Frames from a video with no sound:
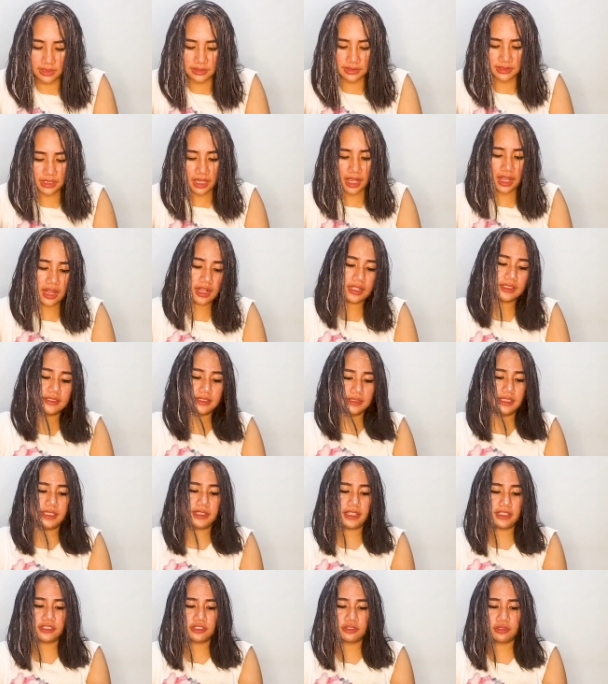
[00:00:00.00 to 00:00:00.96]
sekarang sih
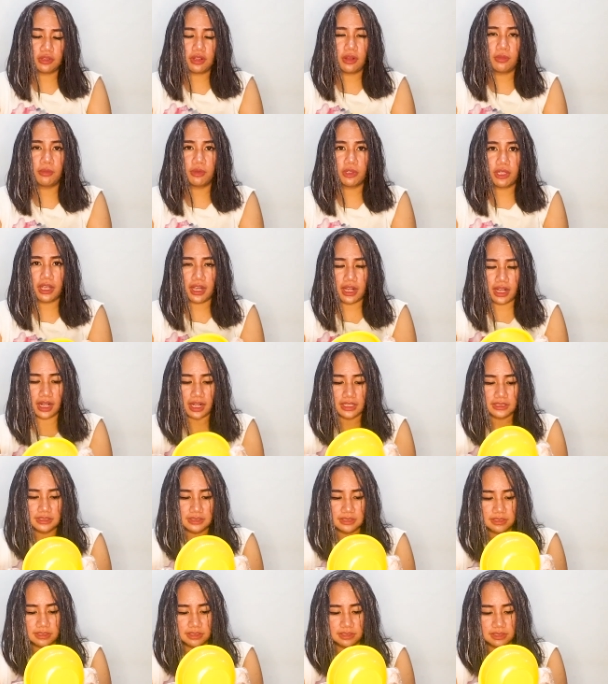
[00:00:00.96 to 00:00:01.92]
tekstur rambutnya
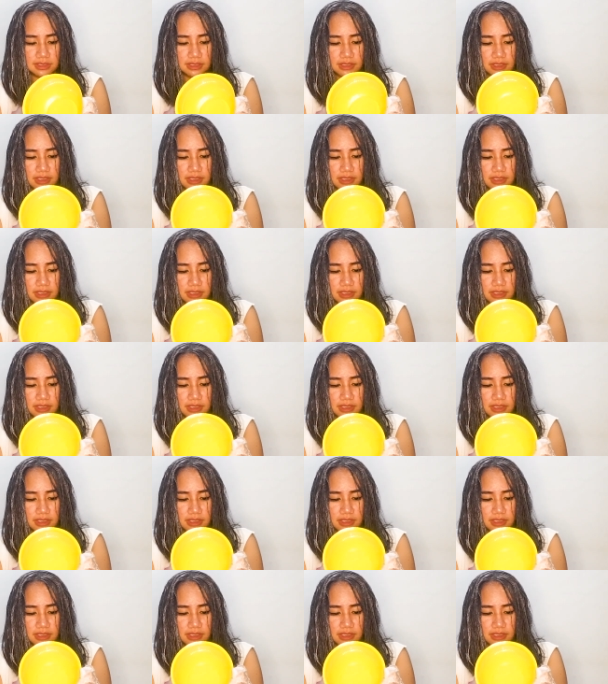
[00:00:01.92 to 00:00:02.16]
keras